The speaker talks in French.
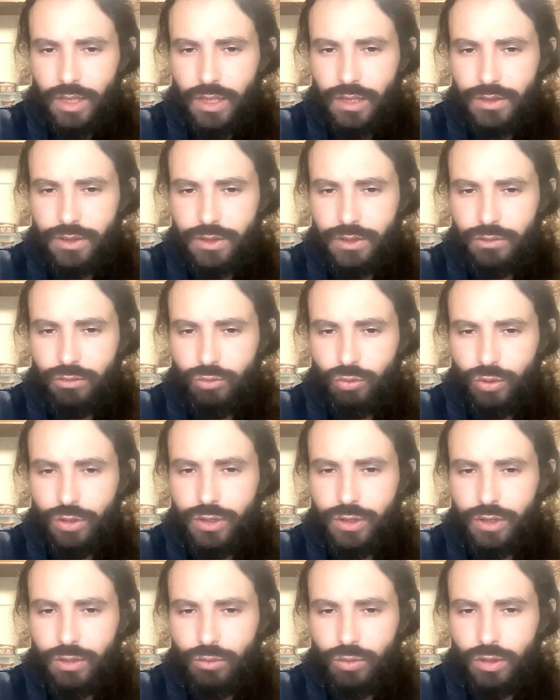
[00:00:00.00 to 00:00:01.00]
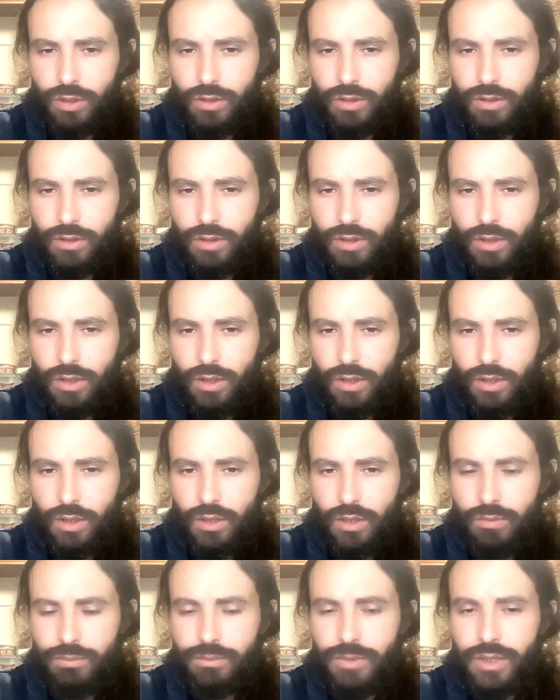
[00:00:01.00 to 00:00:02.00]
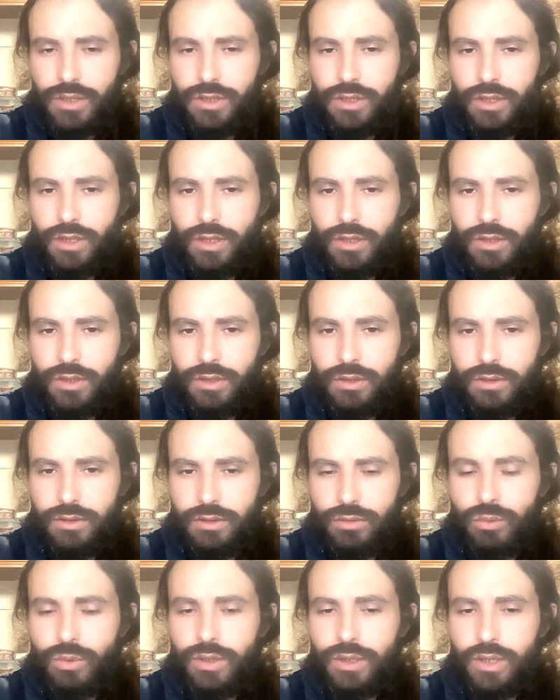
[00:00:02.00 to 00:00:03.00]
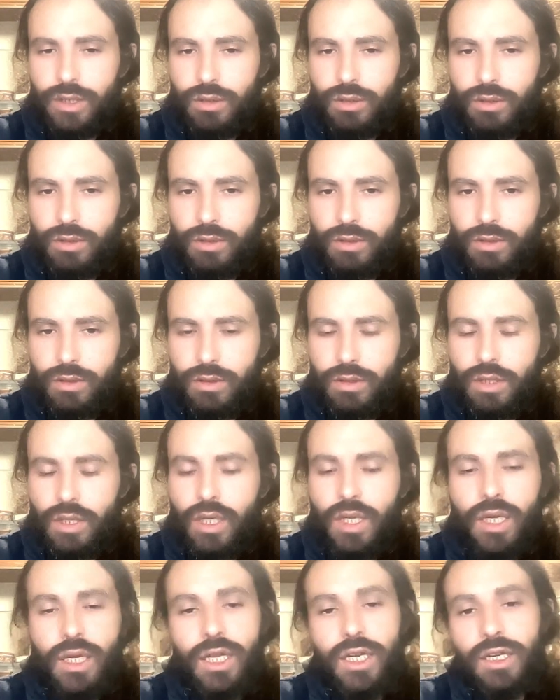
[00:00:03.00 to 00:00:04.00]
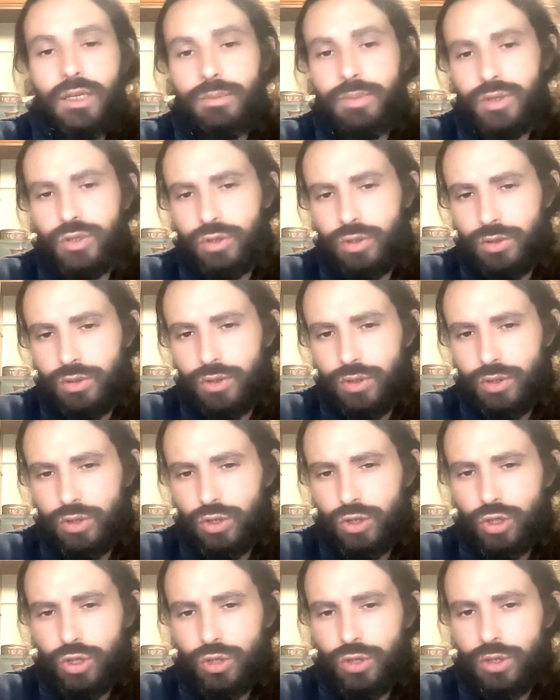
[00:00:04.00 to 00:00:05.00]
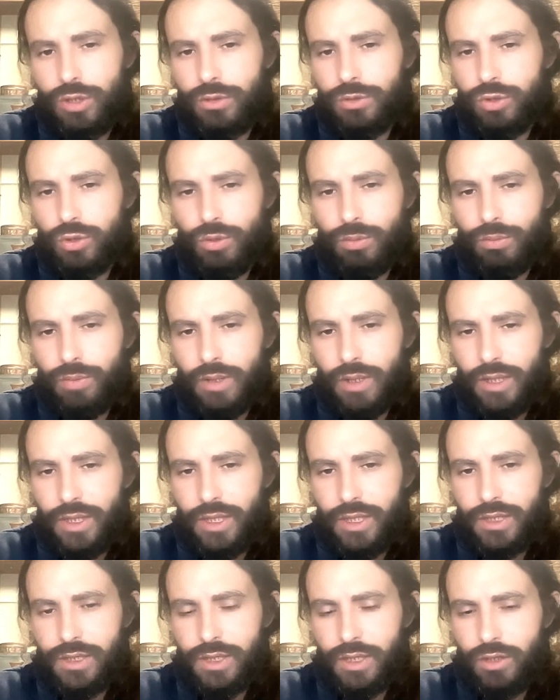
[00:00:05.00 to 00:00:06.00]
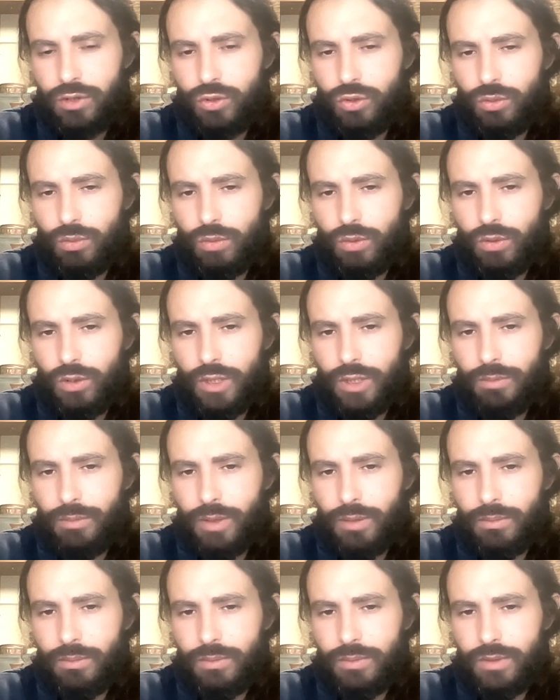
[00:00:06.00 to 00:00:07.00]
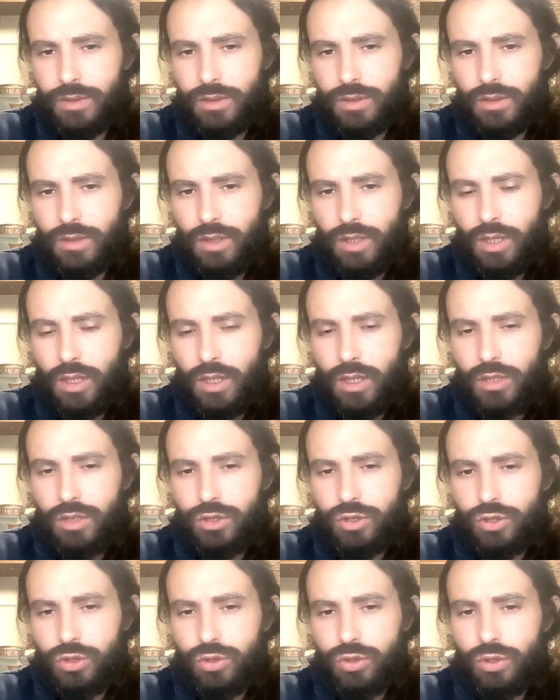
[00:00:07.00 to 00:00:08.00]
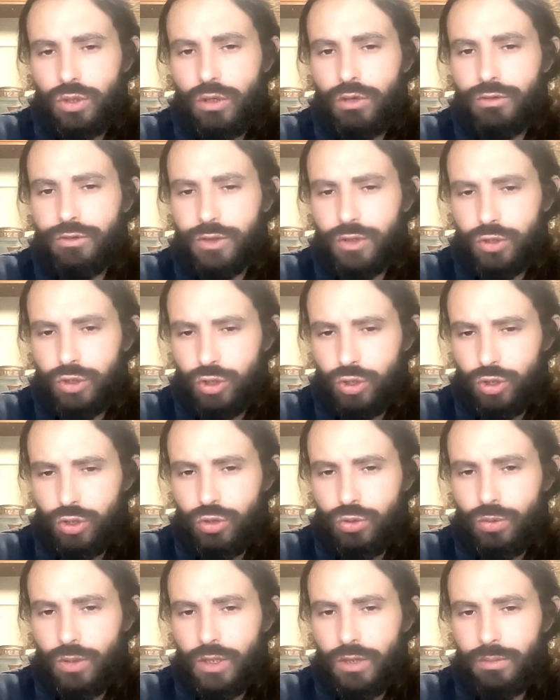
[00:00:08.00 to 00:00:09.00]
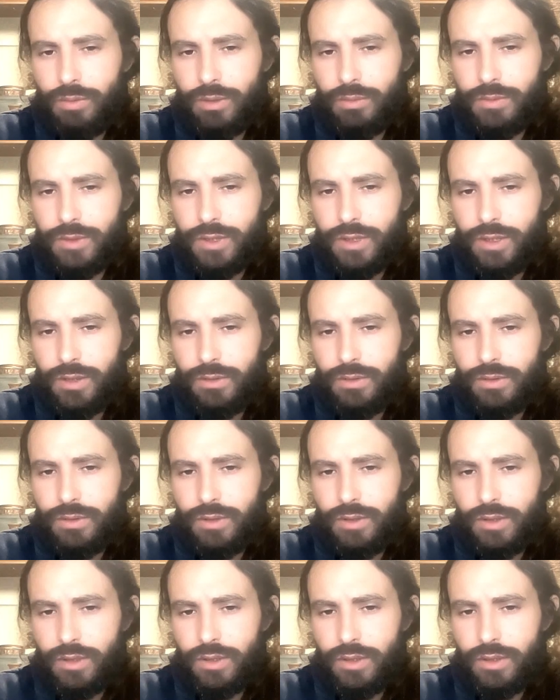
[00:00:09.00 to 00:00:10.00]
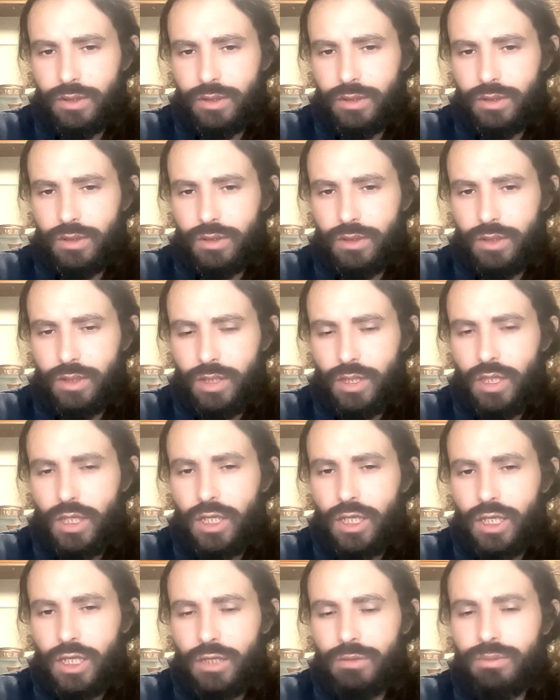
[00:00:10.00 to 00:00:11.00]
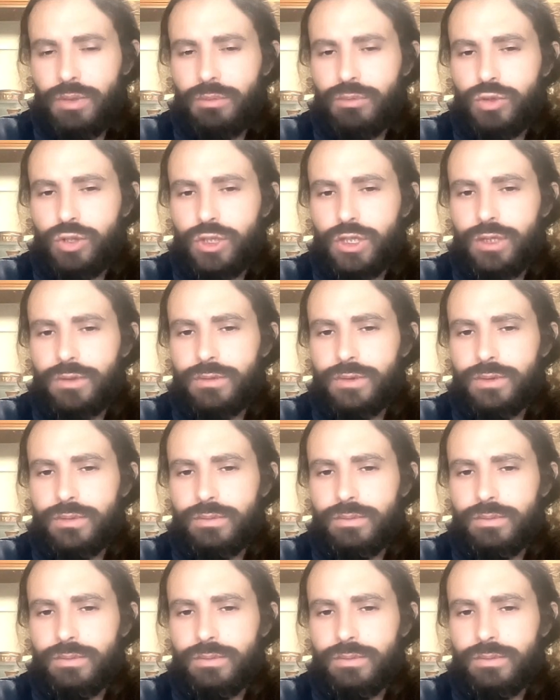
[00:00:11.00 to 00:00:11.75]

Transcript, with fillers: Annie, oui, c'est moi. Merci Annie, oui, d'accord. La personne, je ne suis pas exactement l'imam. Je, en fait, je suis l'imam si. Euh, l'imam si.